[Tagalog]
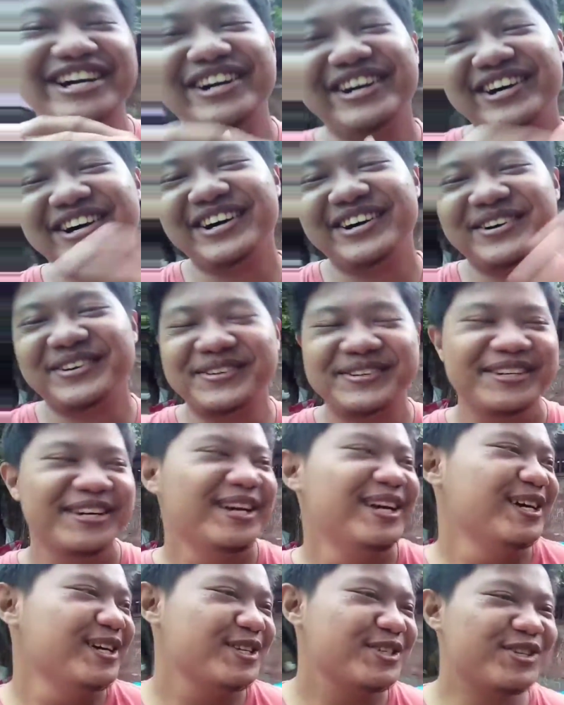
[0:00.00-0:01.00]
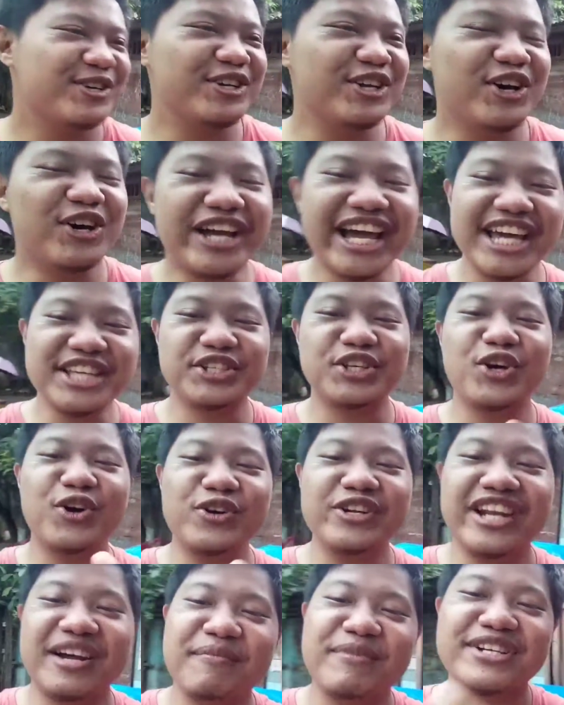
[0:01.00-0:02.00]
yo. So, yo guys,
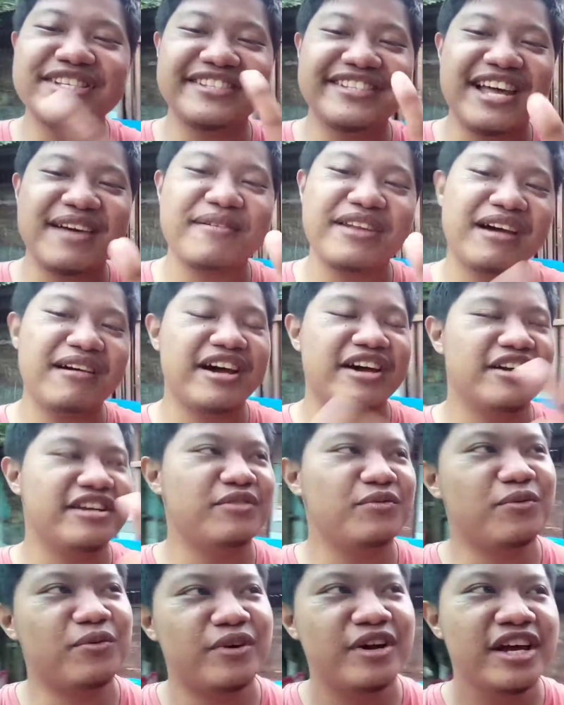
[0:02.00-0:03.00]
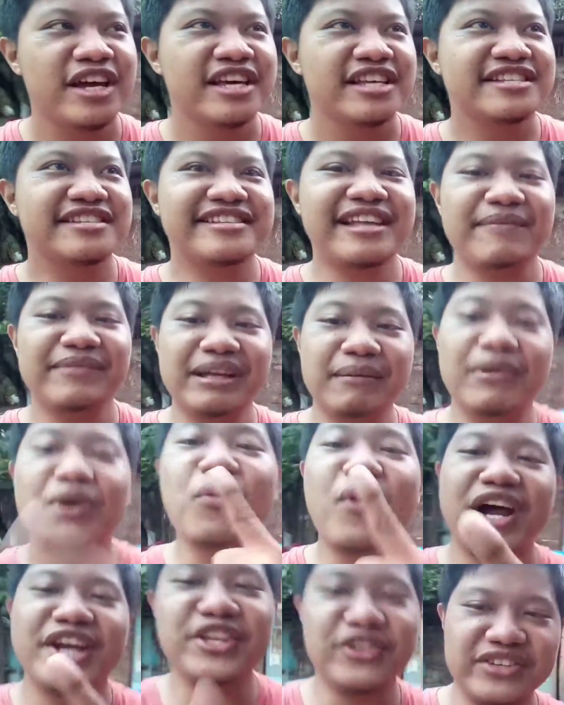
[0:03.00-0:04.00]
yung number step na uh, step number
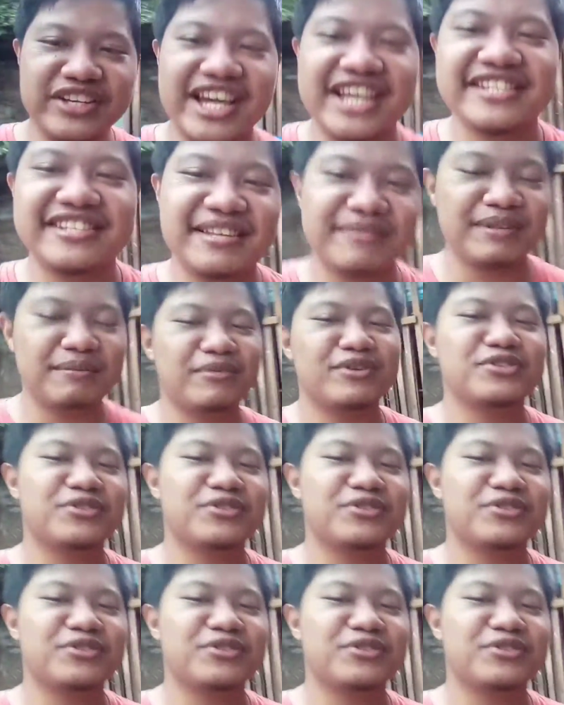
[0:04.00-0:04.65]
one yun guys, step number.